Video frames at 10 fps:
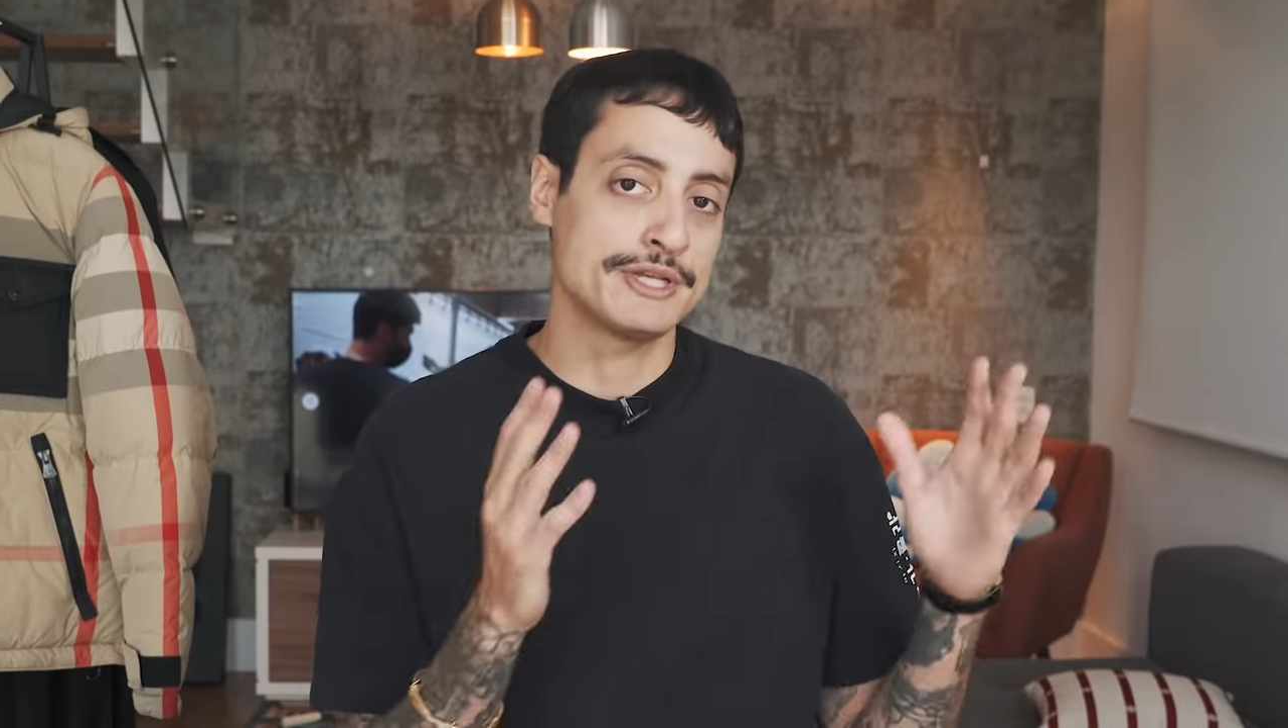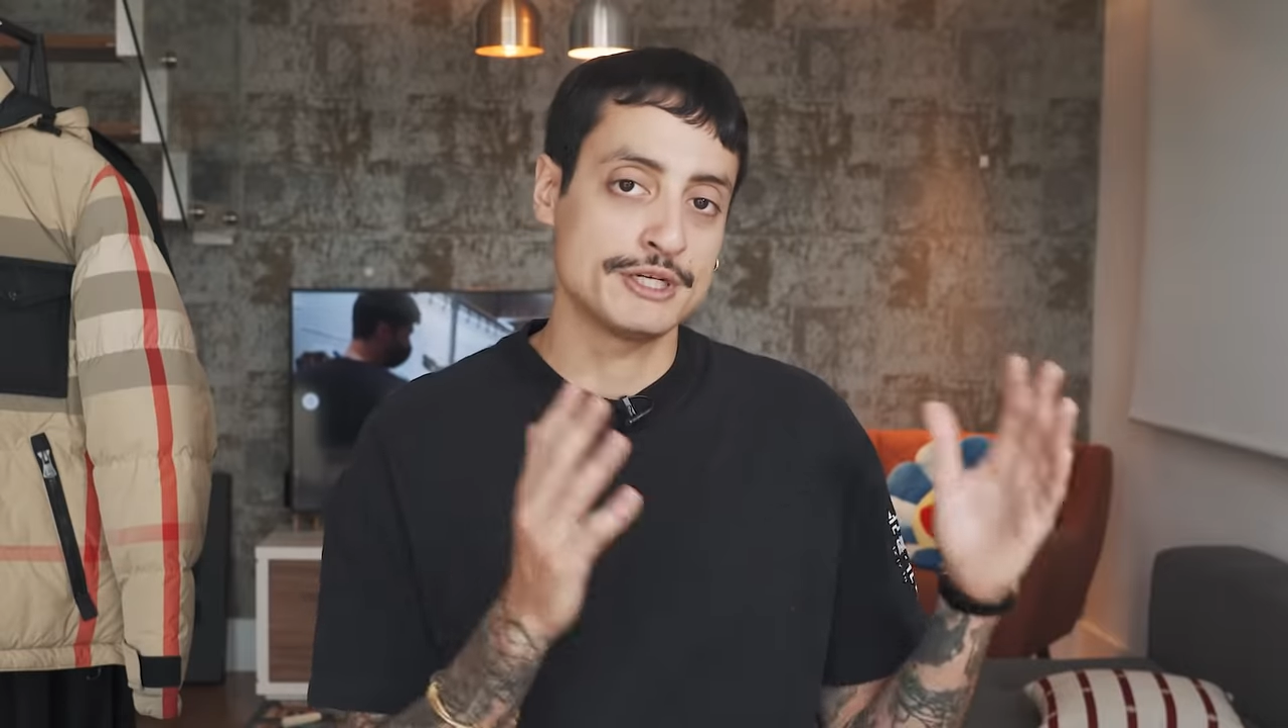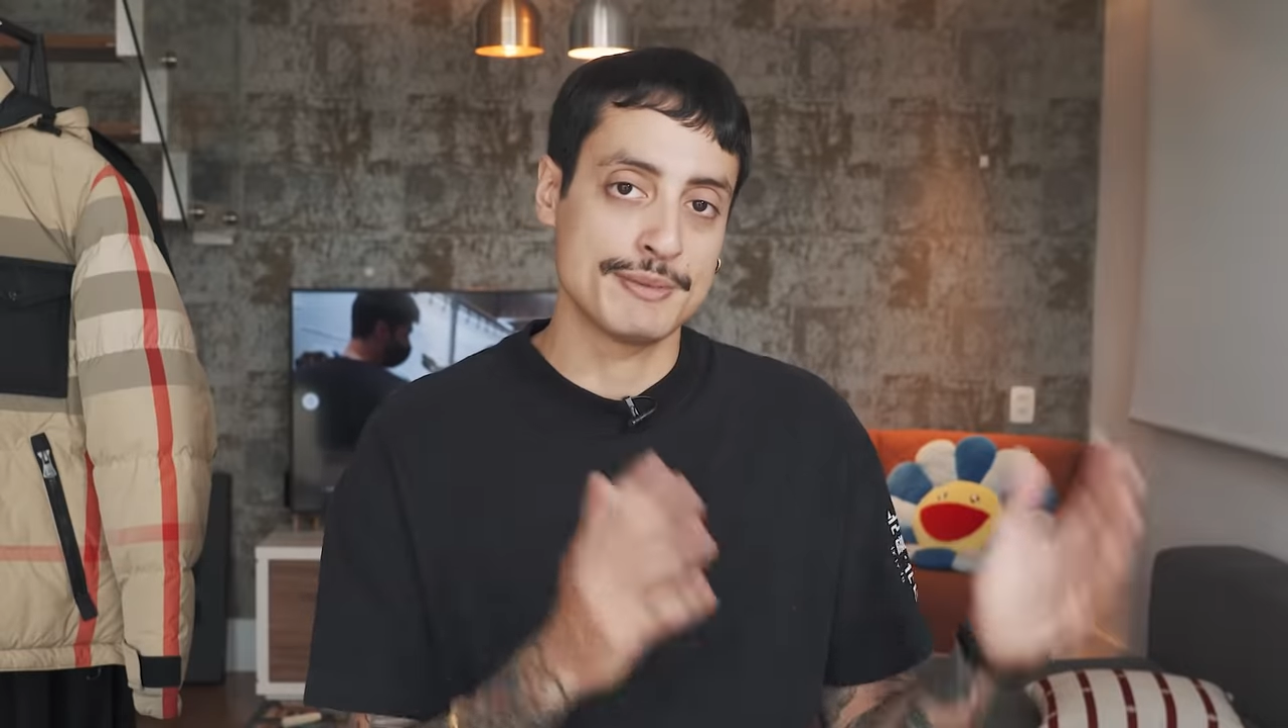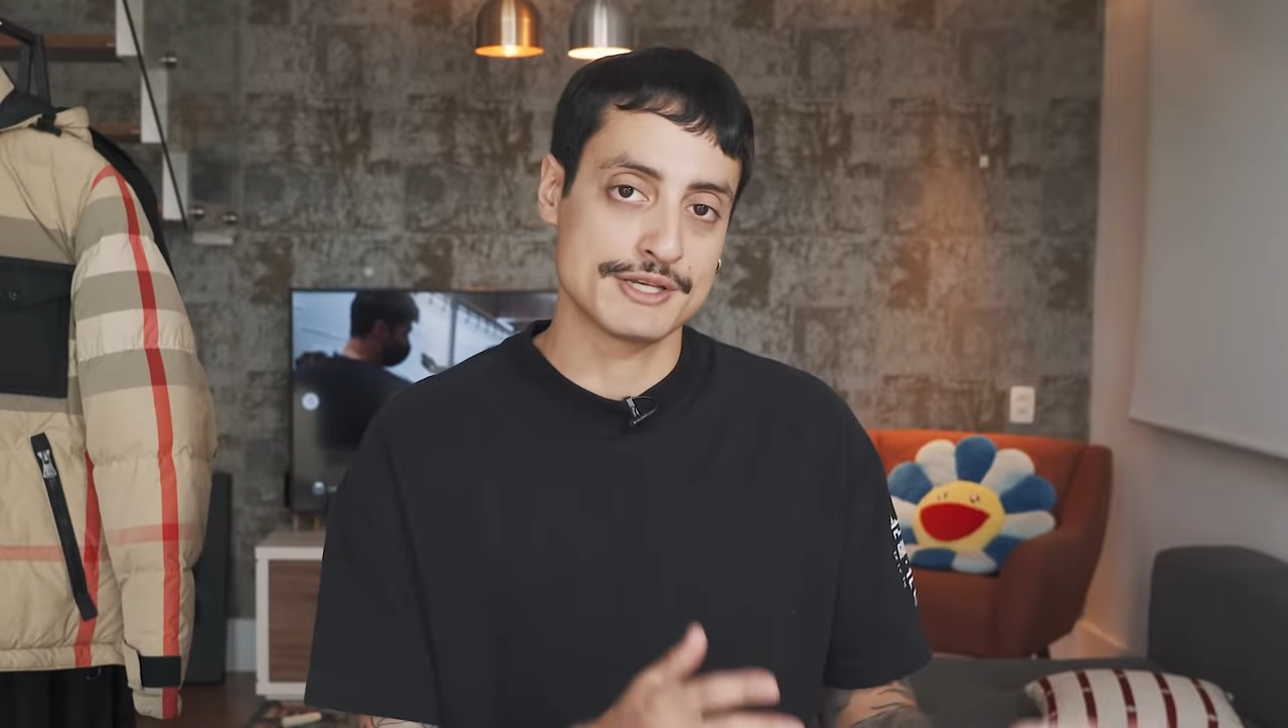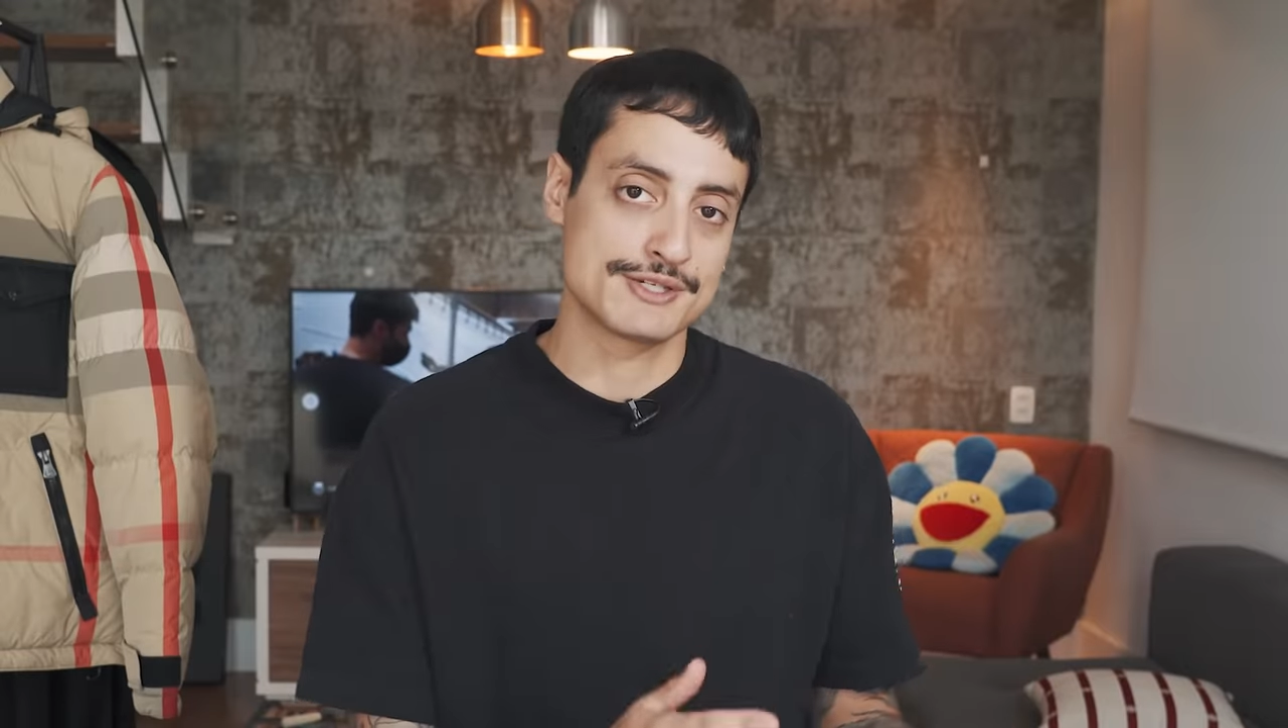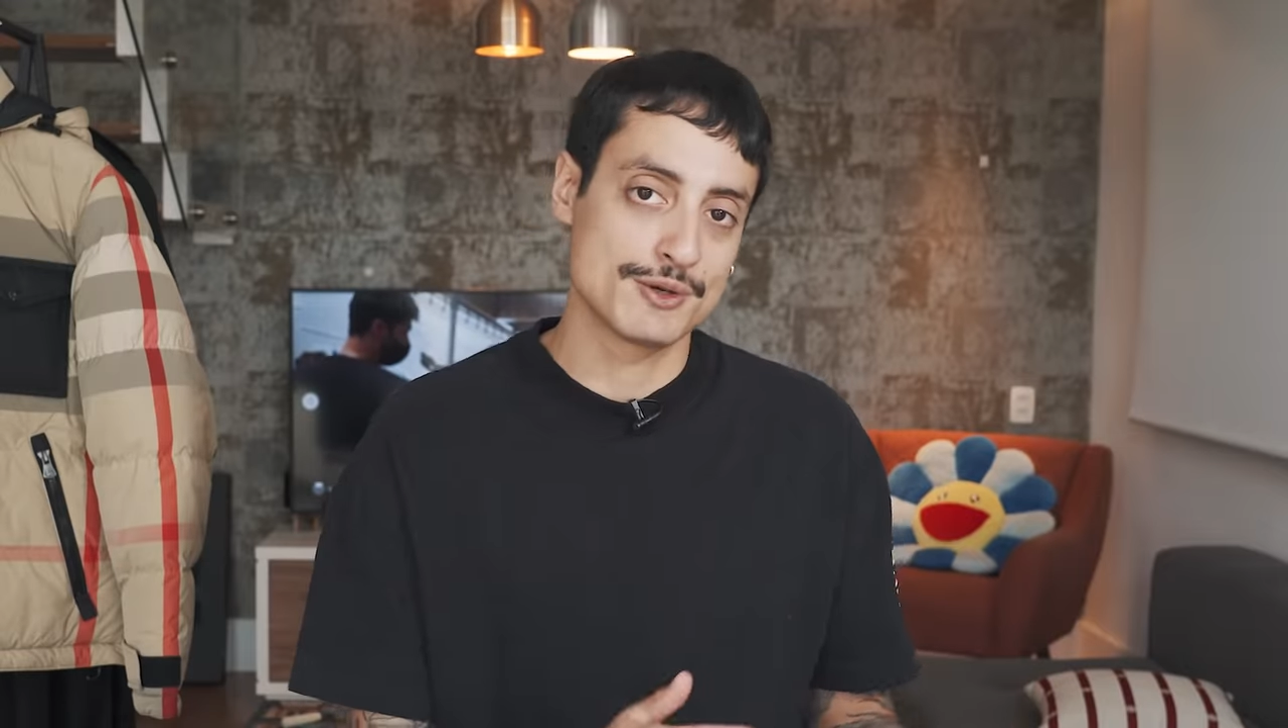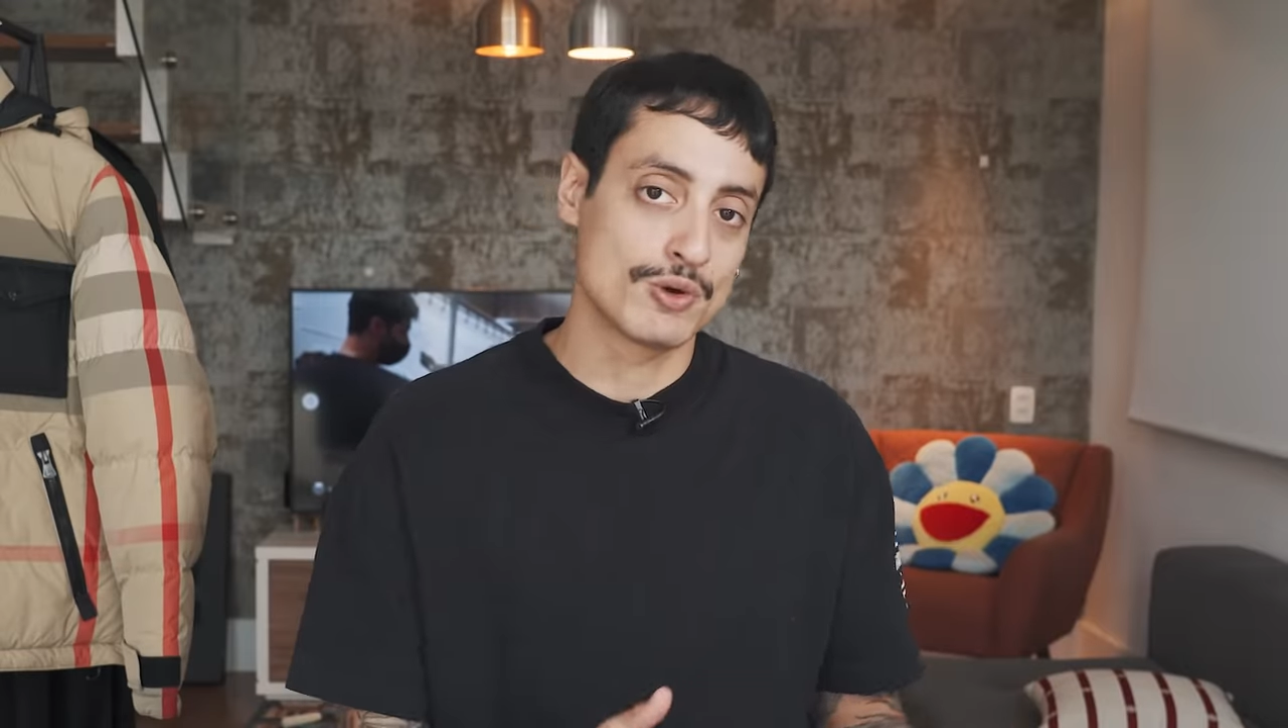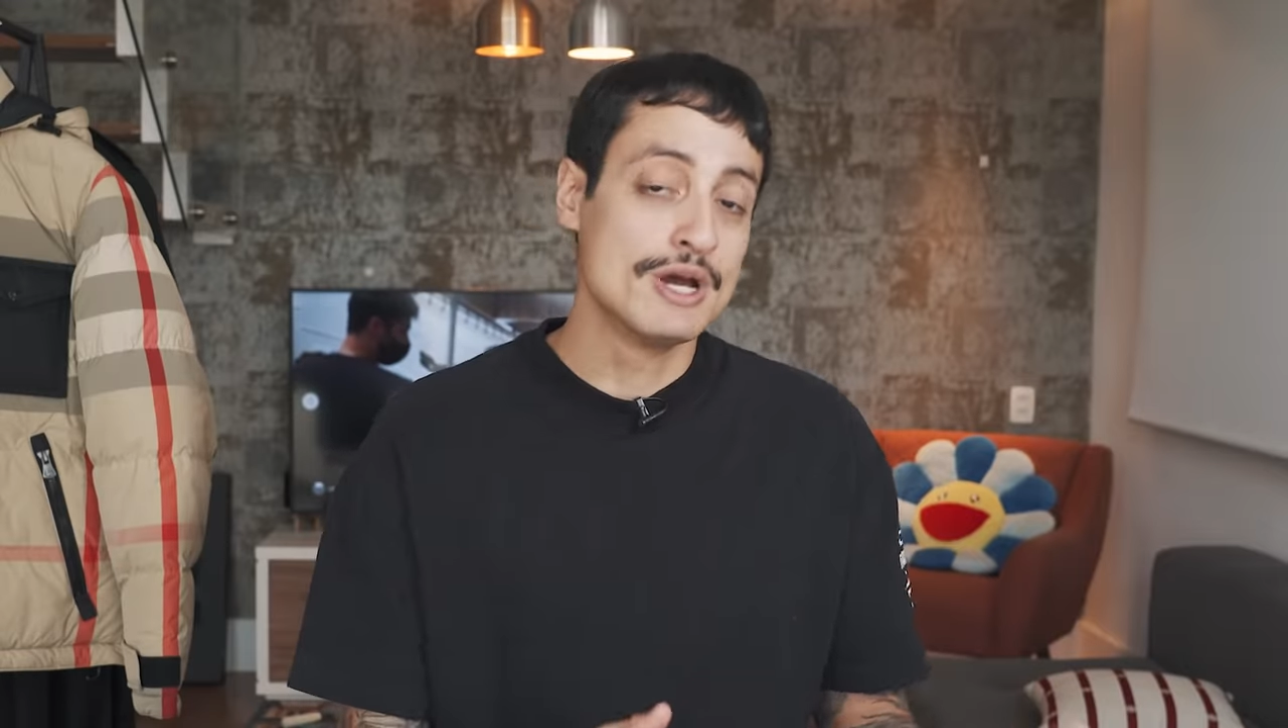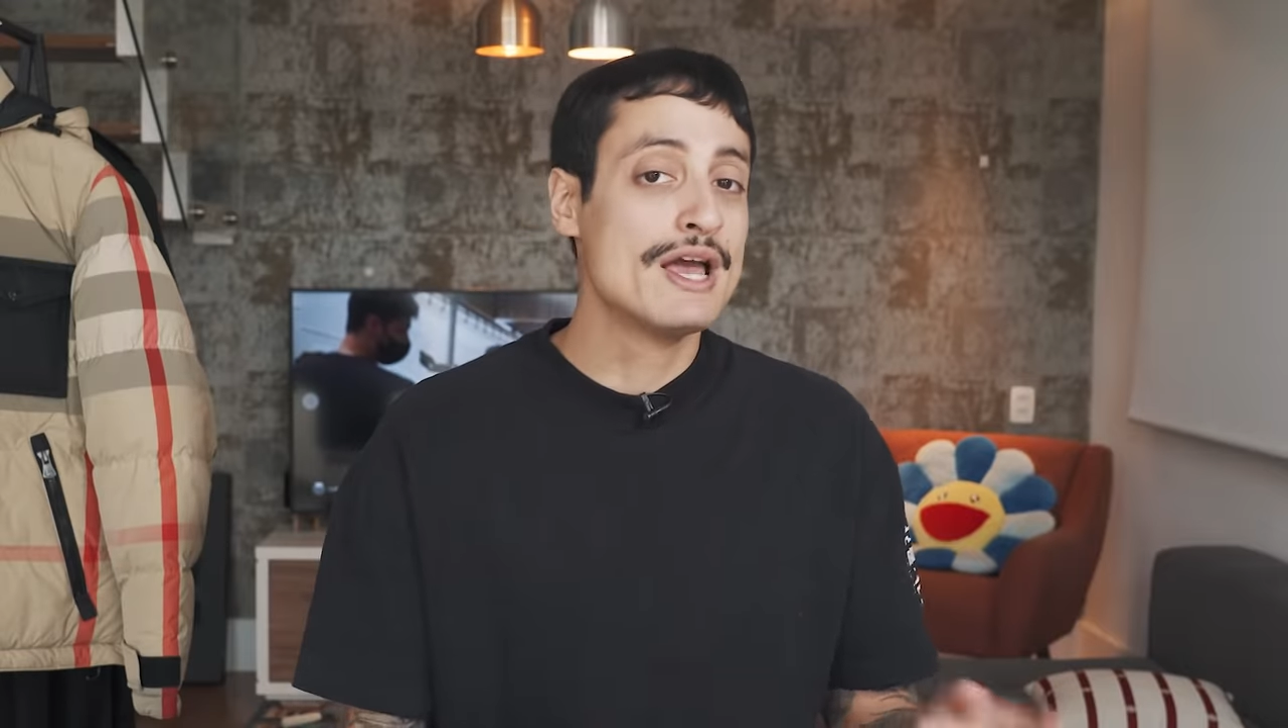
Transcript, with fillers: 365,